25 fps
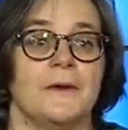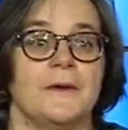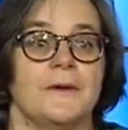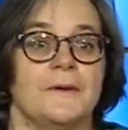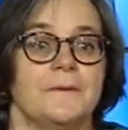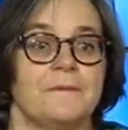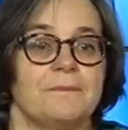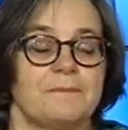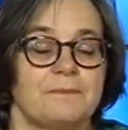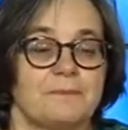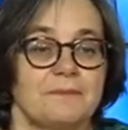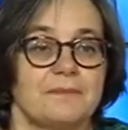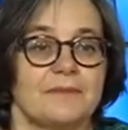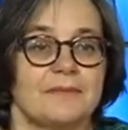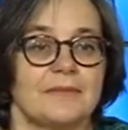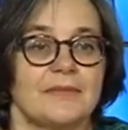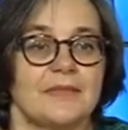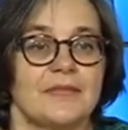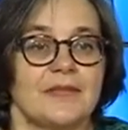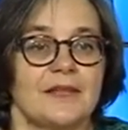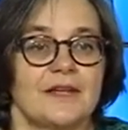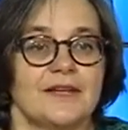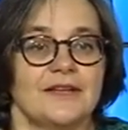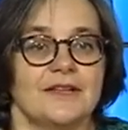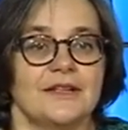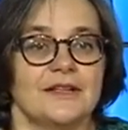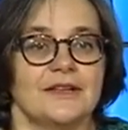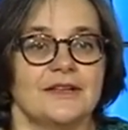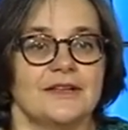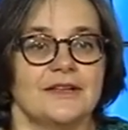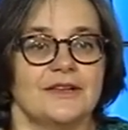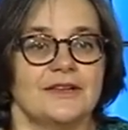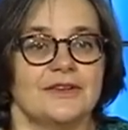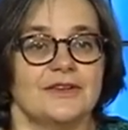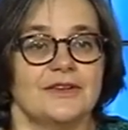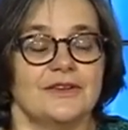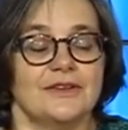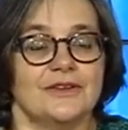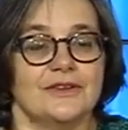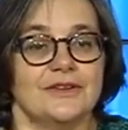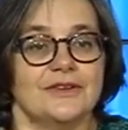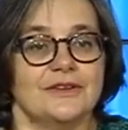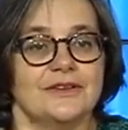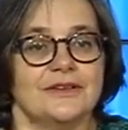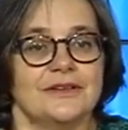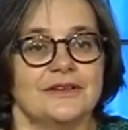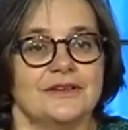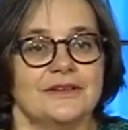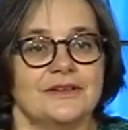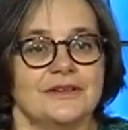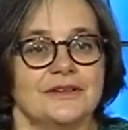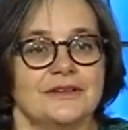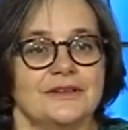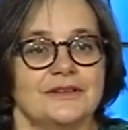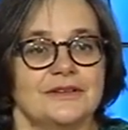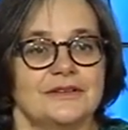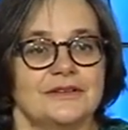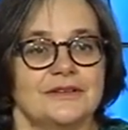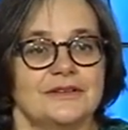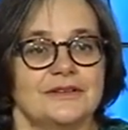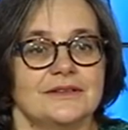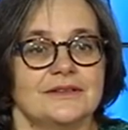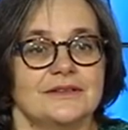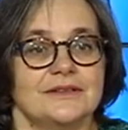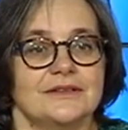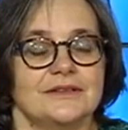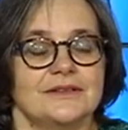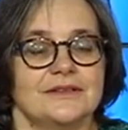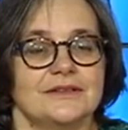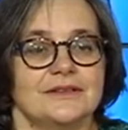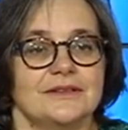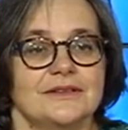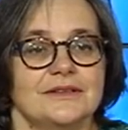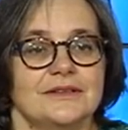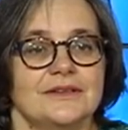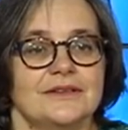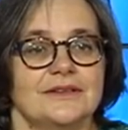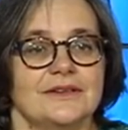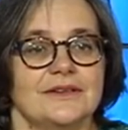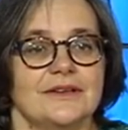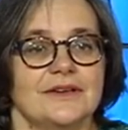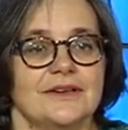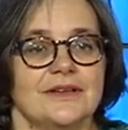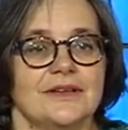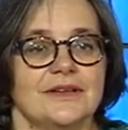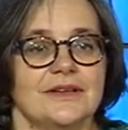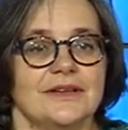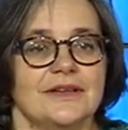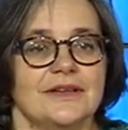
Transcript: Cioè non c'è modo di dare alcun tipo di spiegazione,